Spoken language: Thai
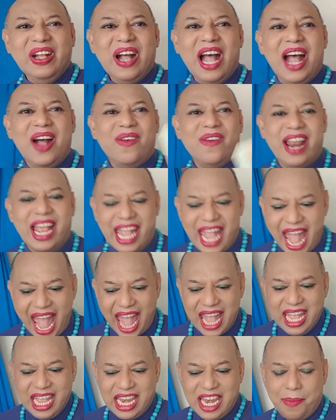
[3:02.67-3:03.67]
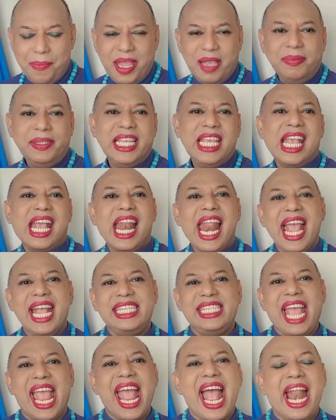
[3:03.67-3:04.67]
เอาละค่ะเดี๋ยวบียิปซีใคร
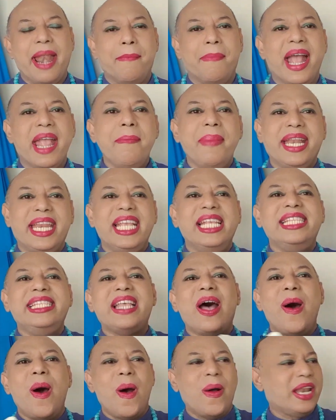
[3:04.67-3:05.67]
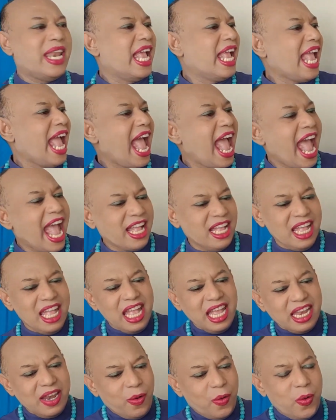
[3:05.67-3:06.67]
ใจอ่านไพ่ใบที่สองนะคะ
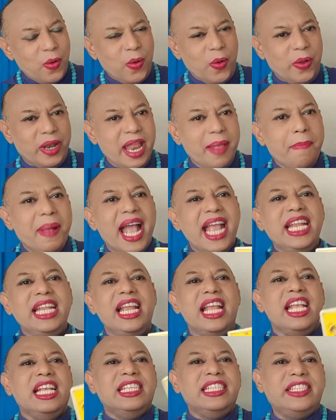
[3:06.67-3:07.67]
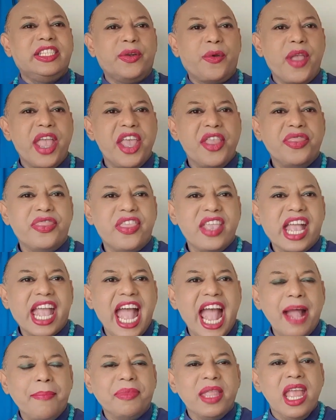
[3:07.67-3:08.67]
โอ้โหได้ไพ่สเตรนจ์นะ
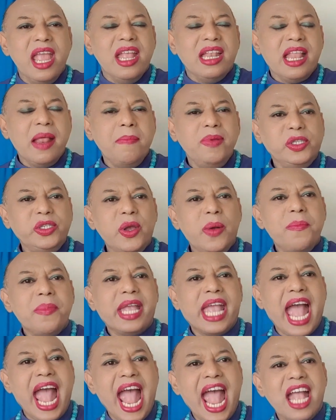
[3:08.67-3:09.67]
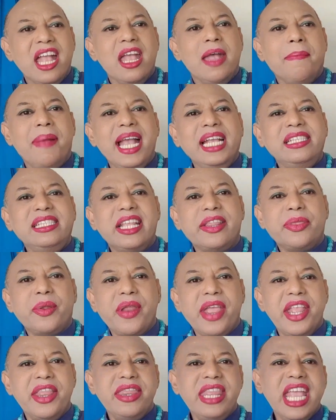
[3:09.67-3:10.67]
คะท่านผู้ชมคะไพ่สเตร
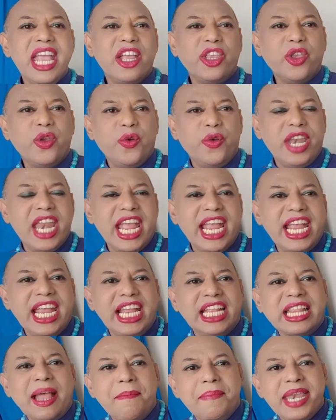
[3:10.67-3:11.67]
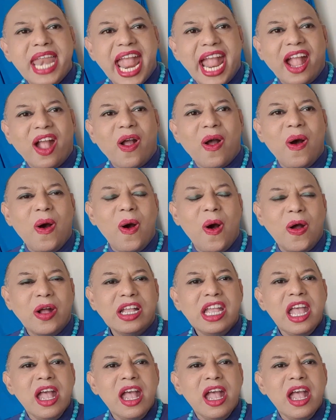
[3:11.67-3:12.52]
นจ์เนี่ยอยู่ในตำแหน่งของ